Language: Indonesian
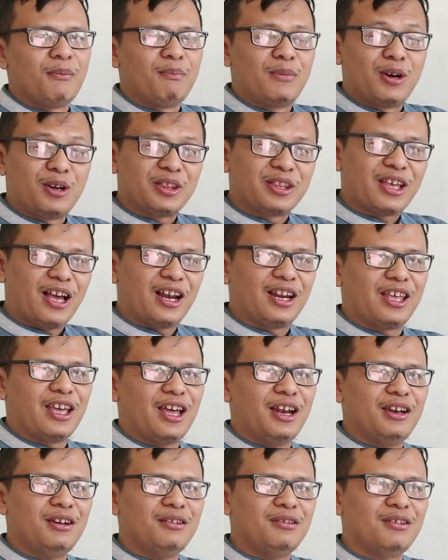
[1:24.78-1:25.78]
Menurut
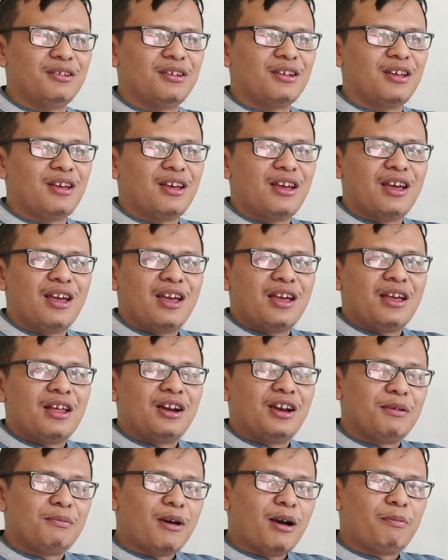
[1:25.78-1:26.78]
kalian
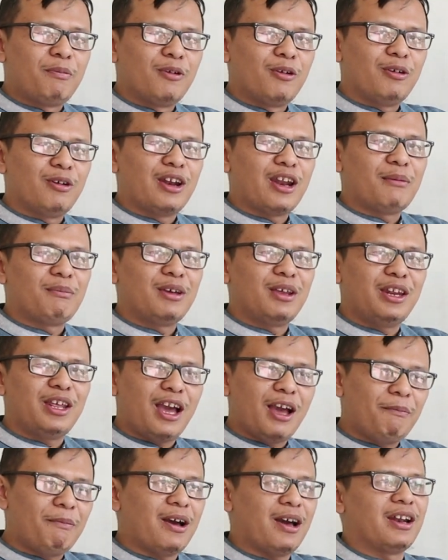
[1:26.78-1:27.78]
56 ini
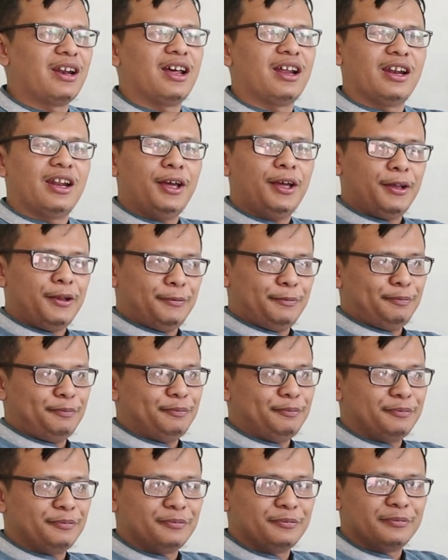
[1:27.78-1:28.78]
apa anak-anak?
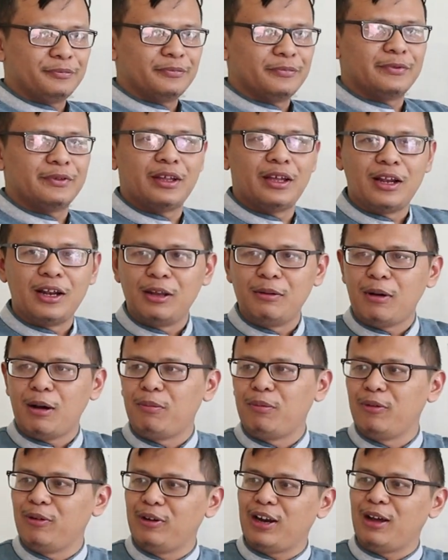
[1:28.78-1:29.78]

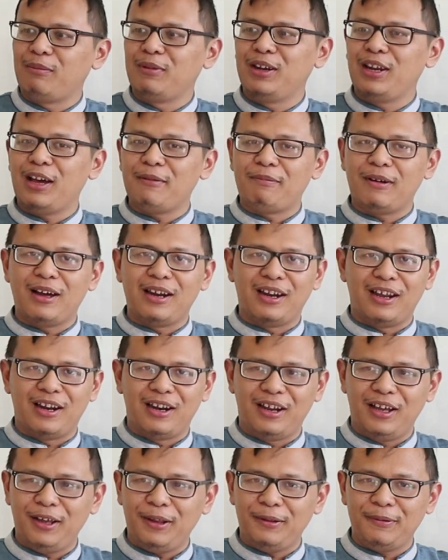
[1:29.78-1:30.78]
56 ini apa
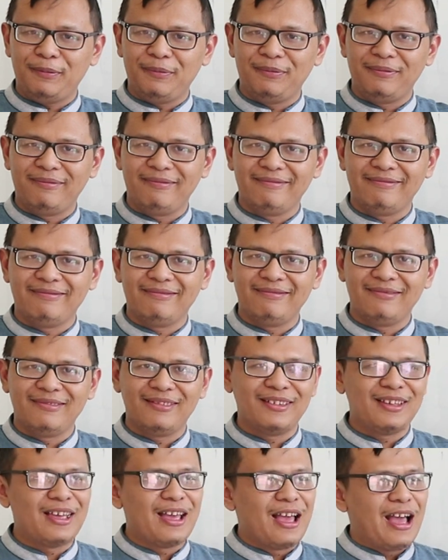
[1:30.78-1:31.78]
anak-anak?
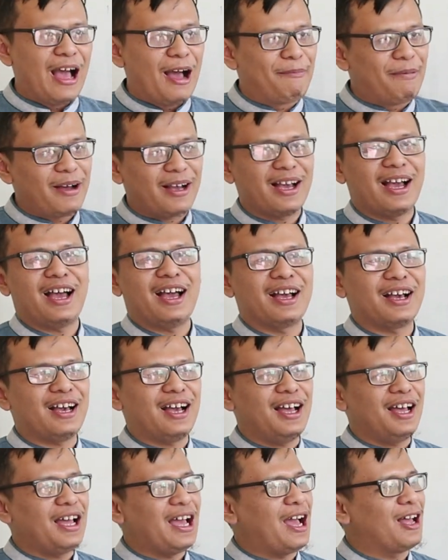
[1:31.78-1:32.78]
Apakah
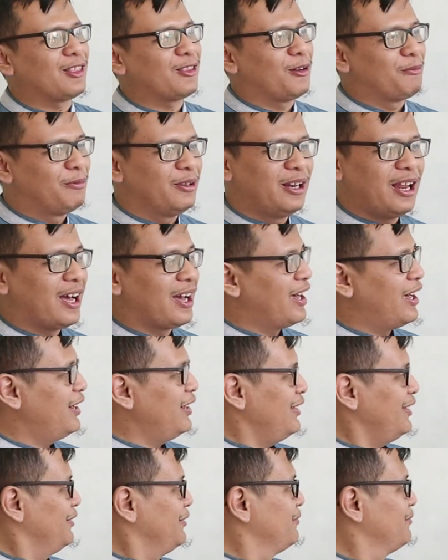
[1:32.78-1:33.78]
angka atau bilangan?